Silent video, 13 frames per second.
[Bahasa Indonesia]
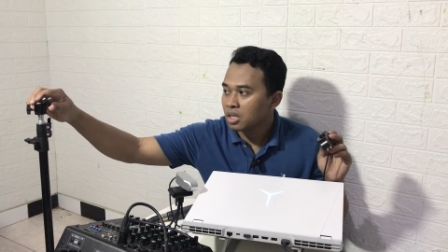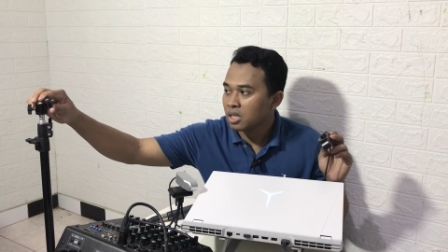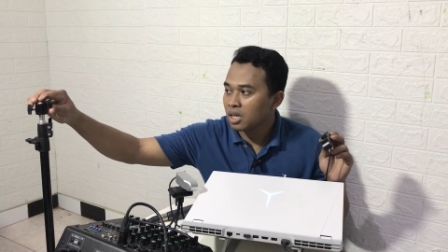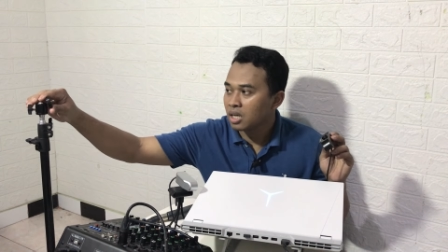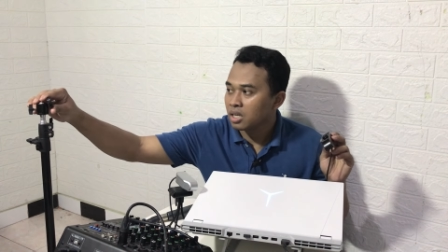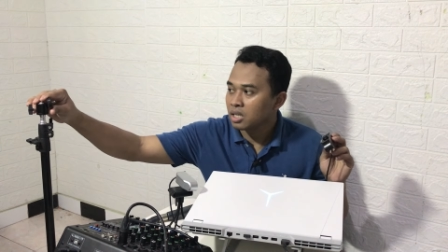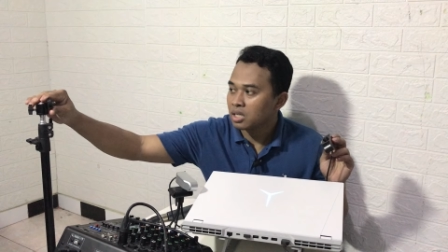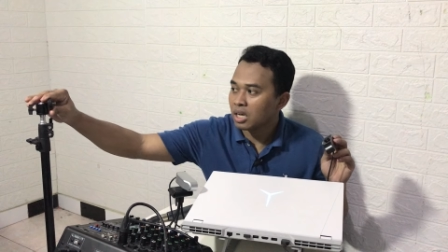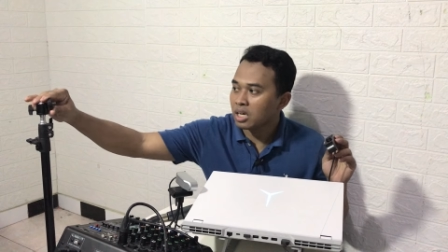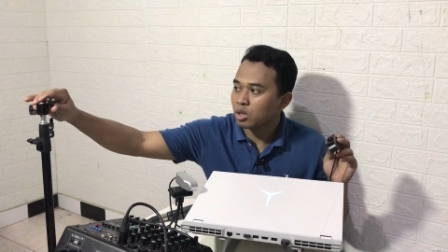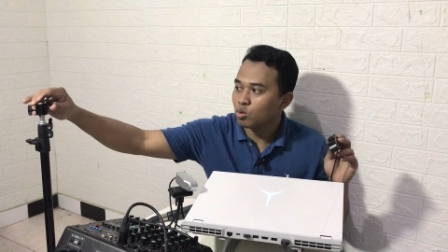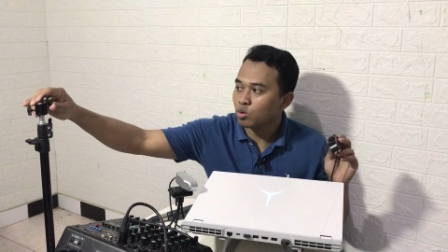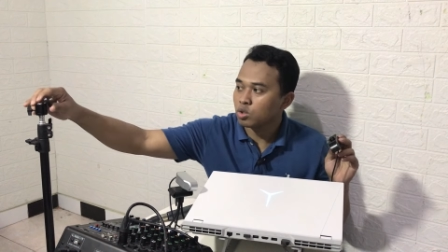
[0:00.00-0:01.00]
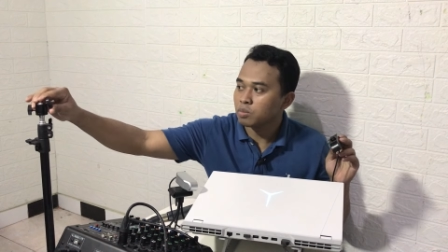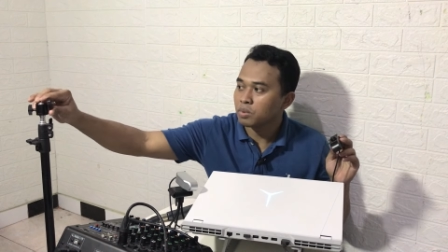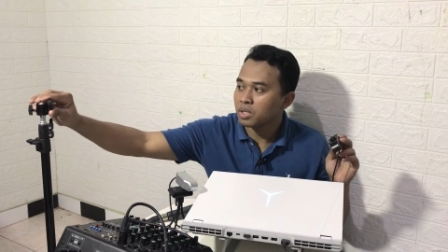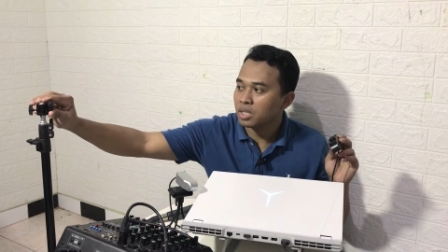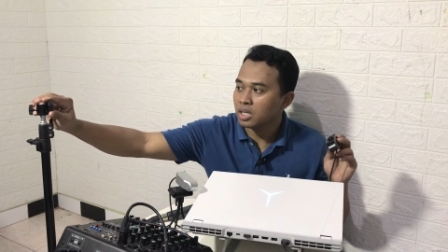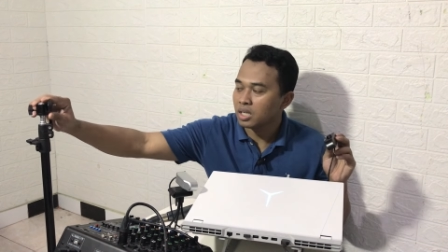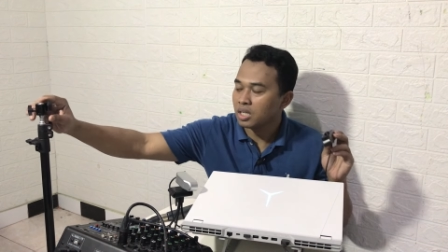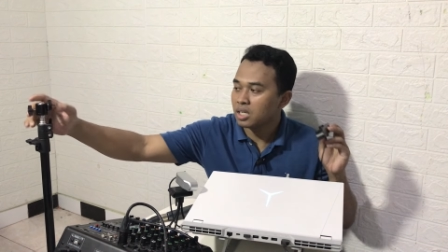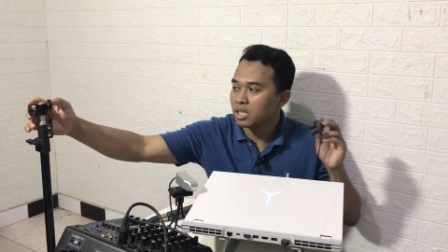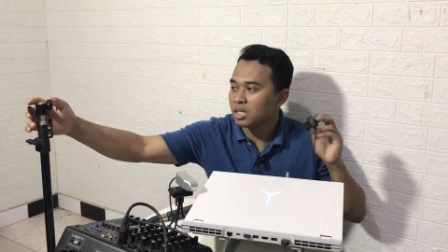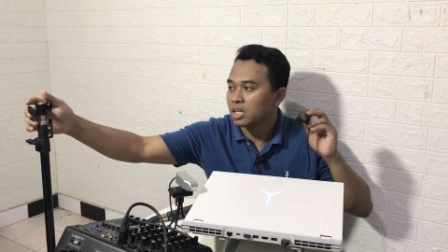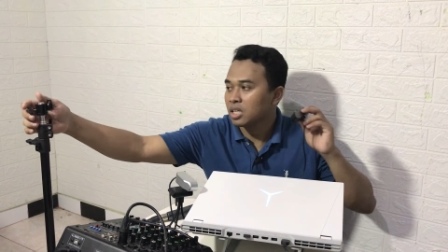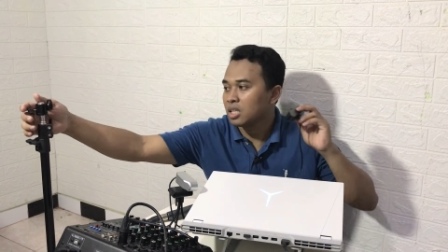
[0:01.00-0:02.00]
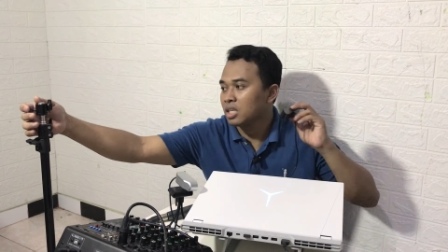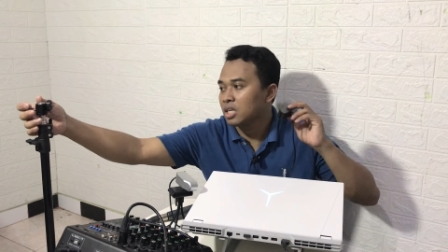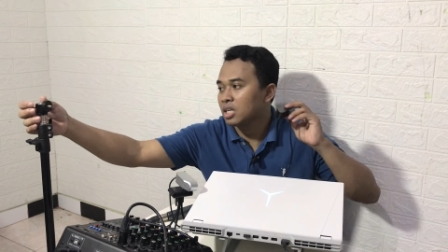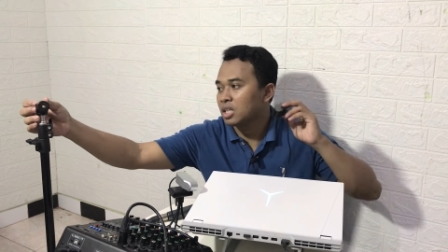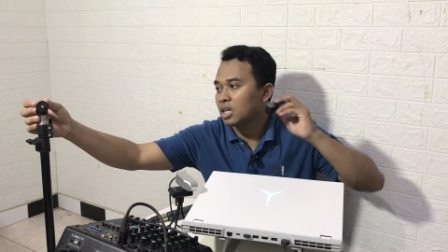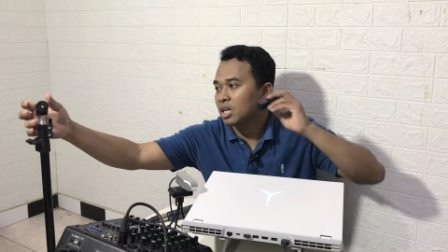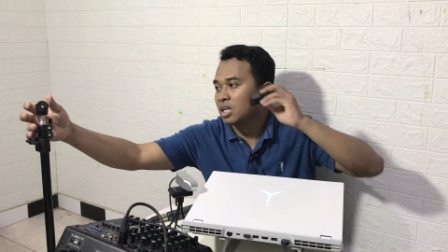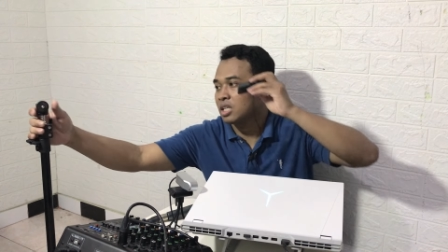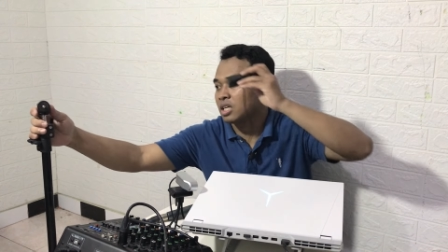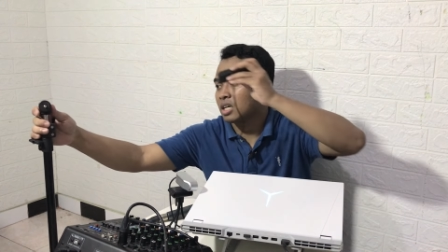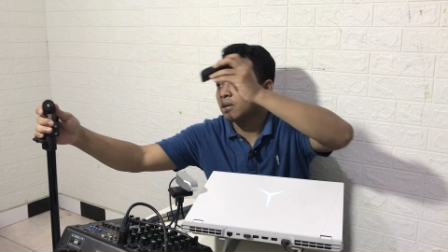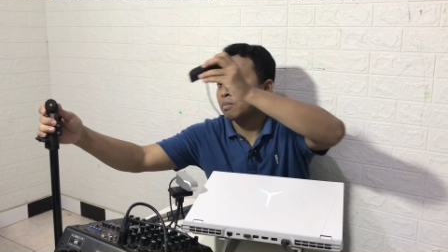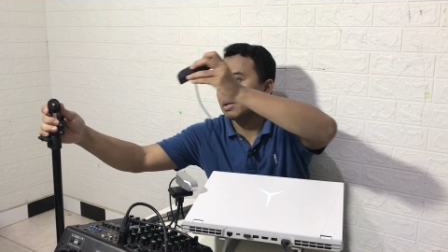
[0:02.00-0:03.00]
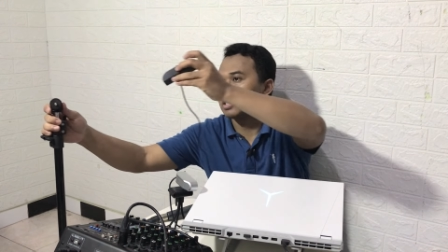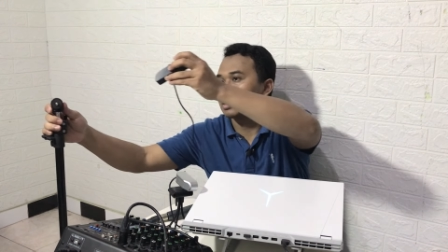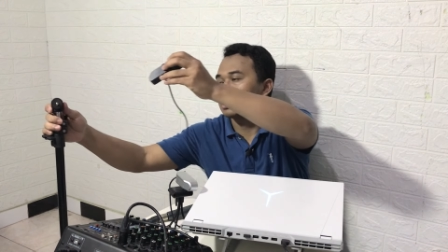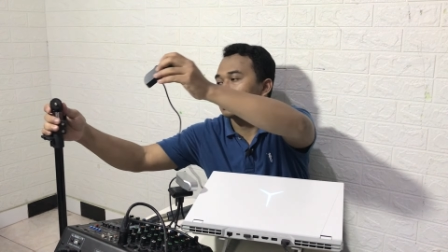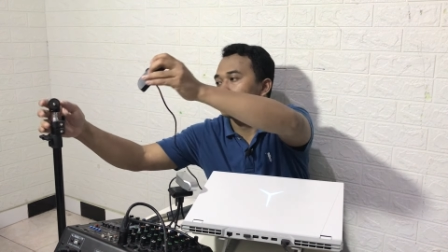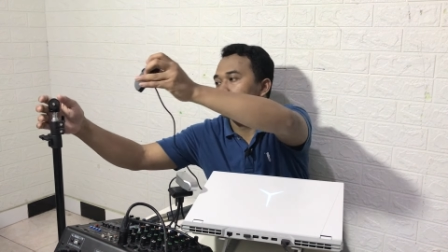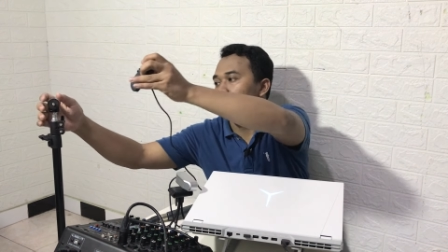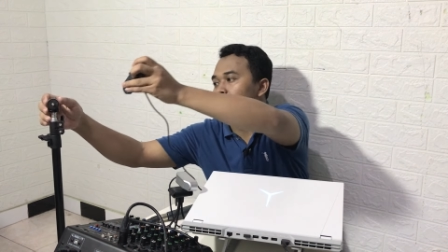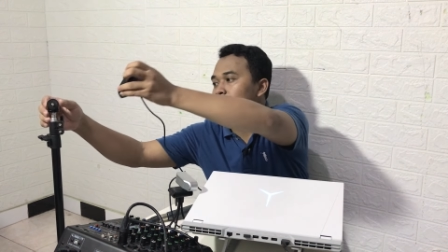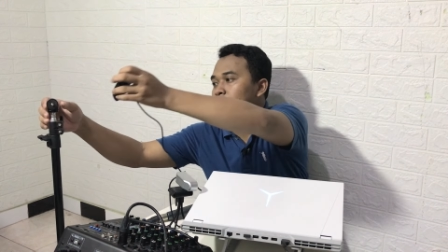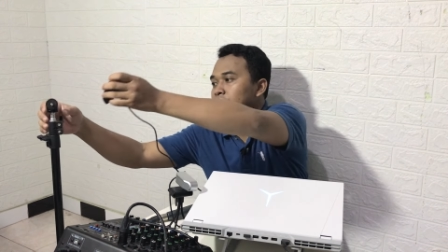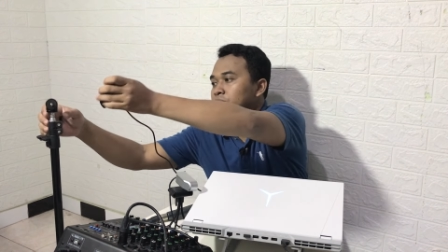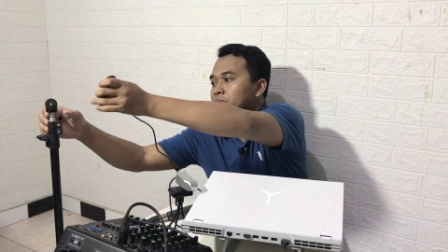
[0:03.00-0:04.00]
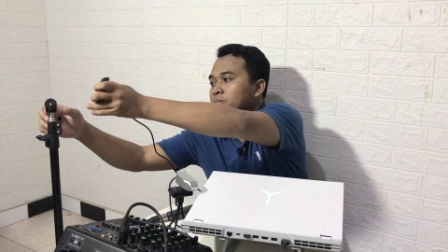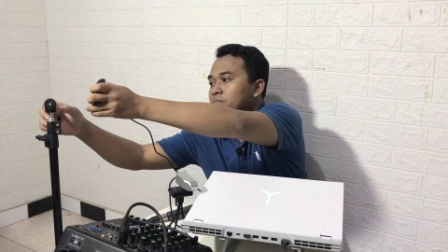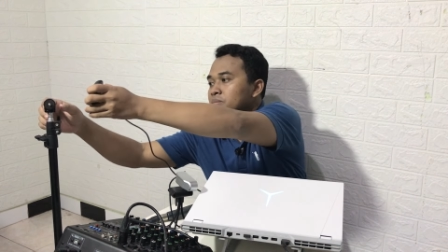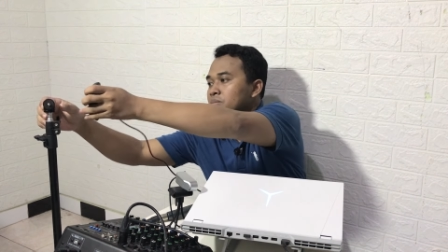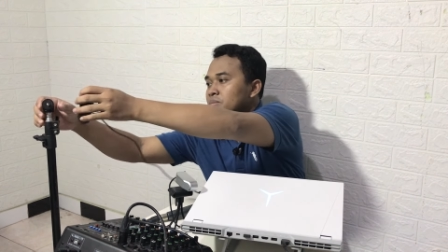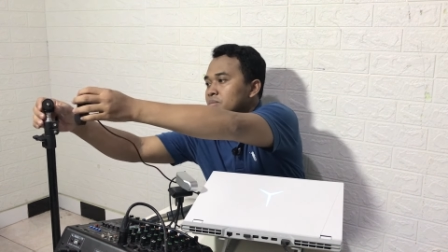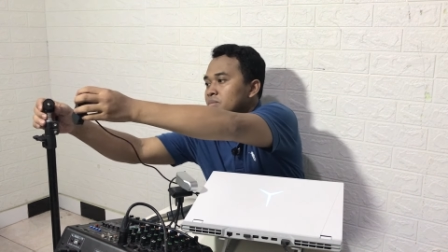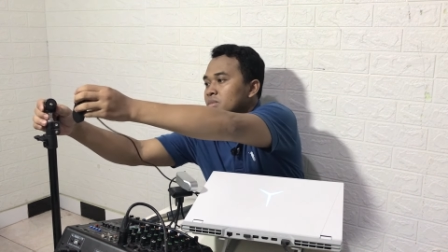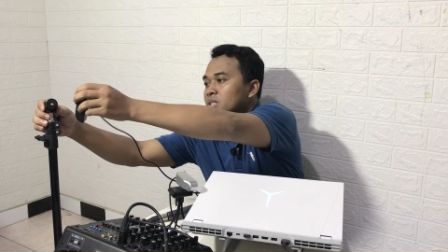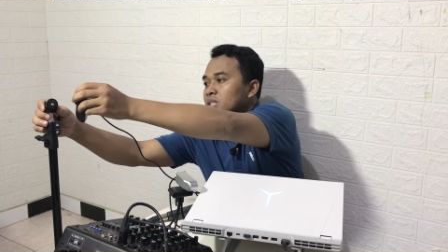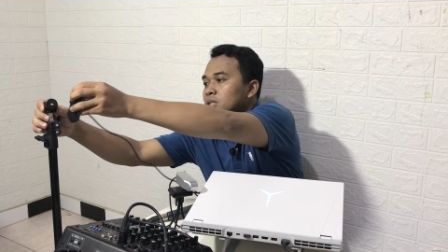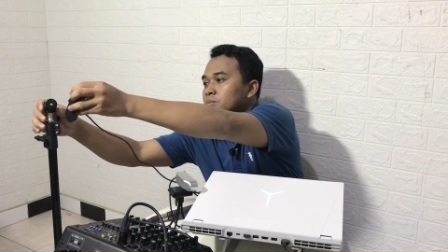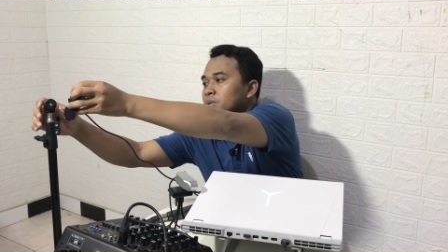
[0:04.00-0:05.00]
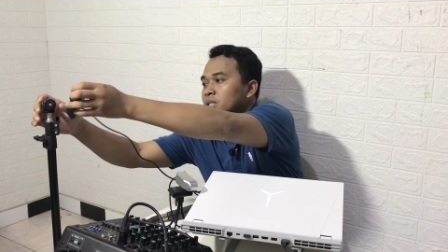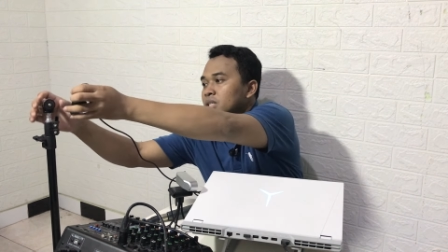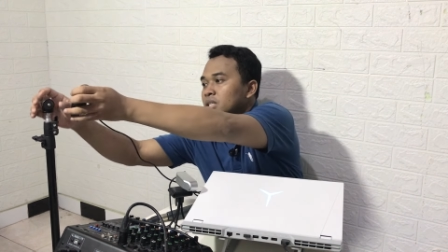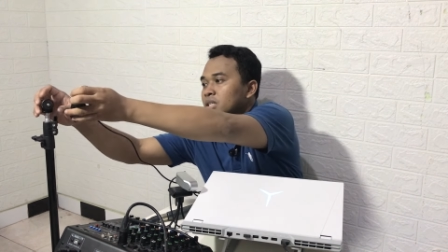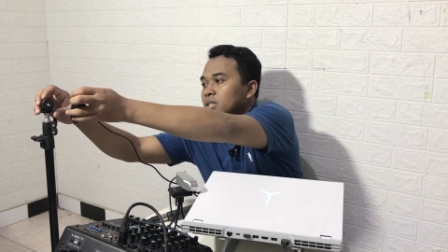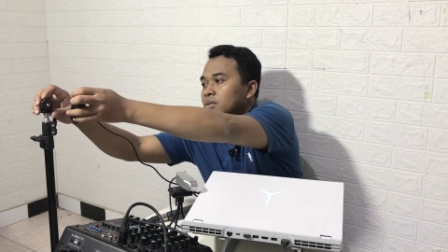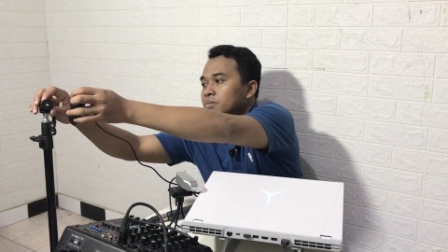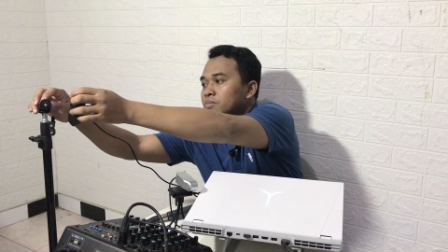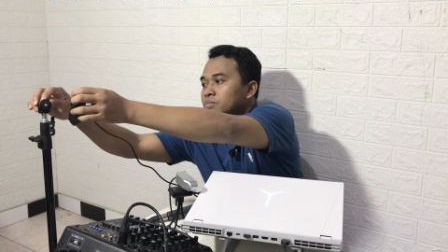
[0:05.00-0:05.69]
ini ya naik turun seperti ini. Ini kita tinggal pasang saja seperti ini.